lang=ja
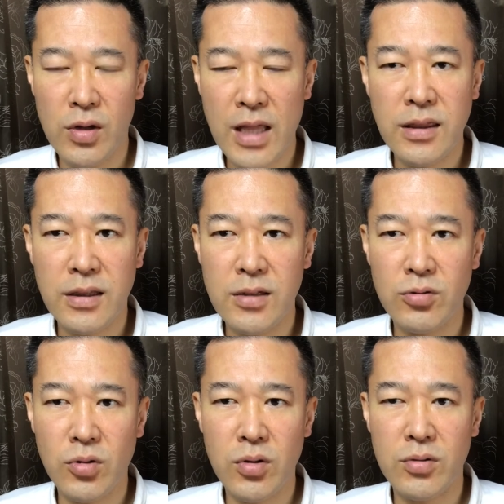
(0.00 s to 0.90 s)
やって
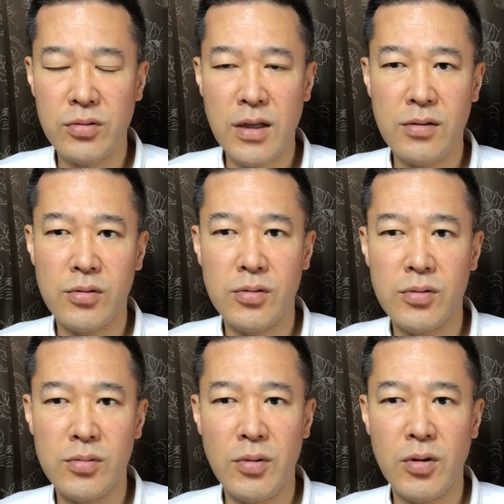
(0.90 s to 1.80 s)
る取り組んでる
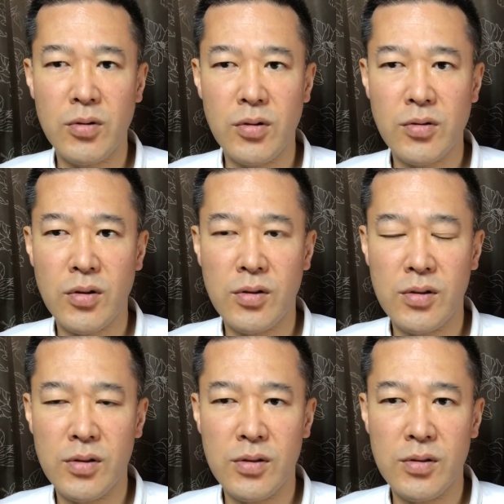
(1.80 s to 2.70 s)
もののそ
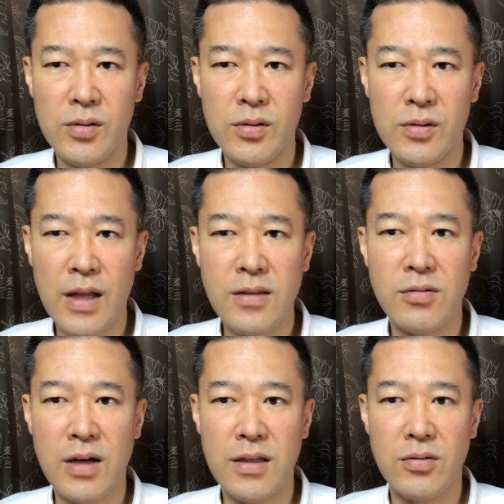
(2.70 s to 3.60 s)
の何て
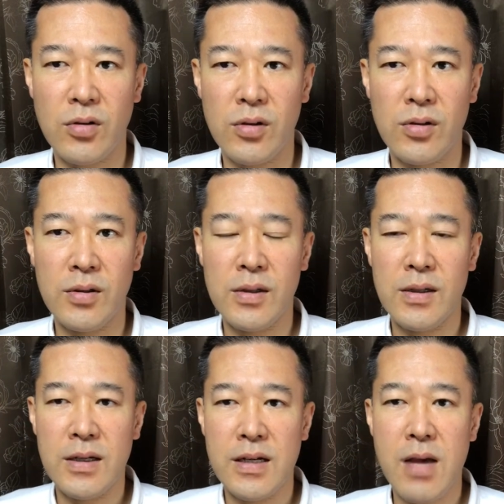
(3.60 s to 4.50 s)
言うかその
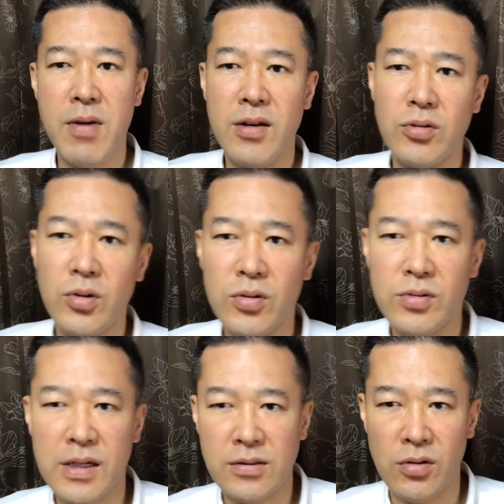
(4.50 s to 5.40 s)
レベルとい
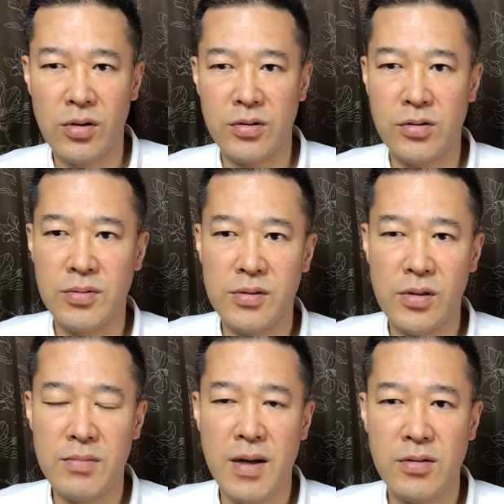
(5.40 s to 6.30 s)
うかその自分
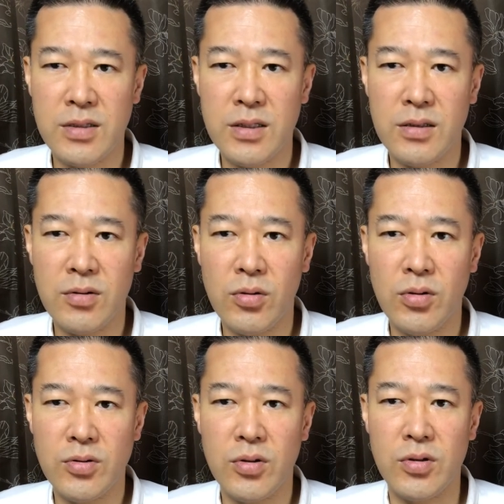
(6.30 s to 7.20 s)
の今の進
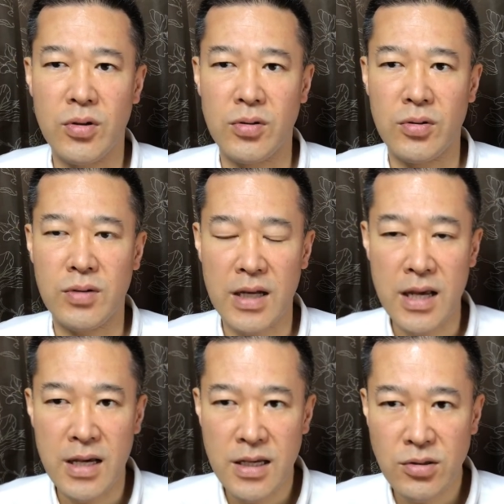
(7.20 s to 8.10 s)
行状況というかね
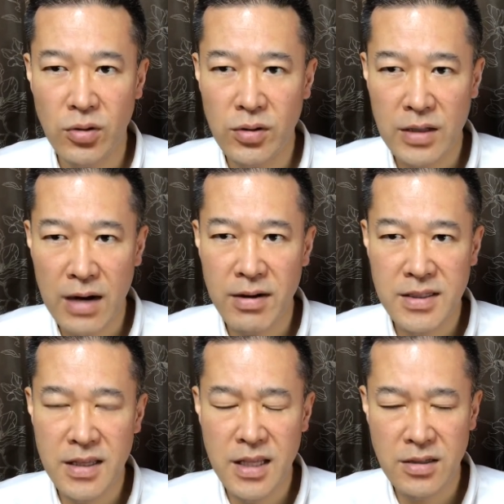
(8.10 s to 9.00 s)
そういうのに合わ
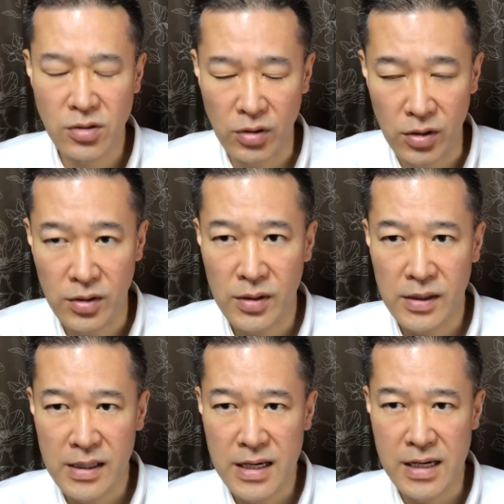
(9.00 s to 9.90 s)
せてその,、
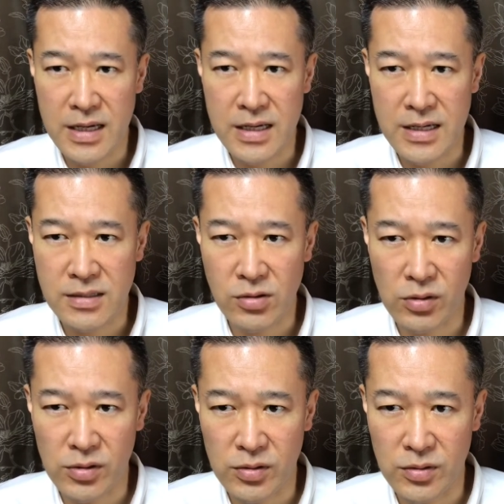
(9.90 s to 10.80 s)
えー、そ
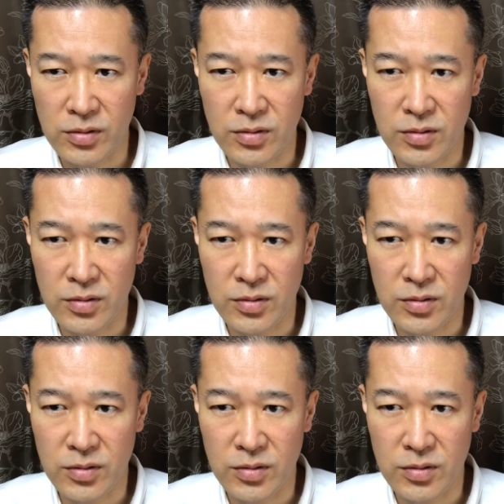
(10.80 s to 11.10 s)
の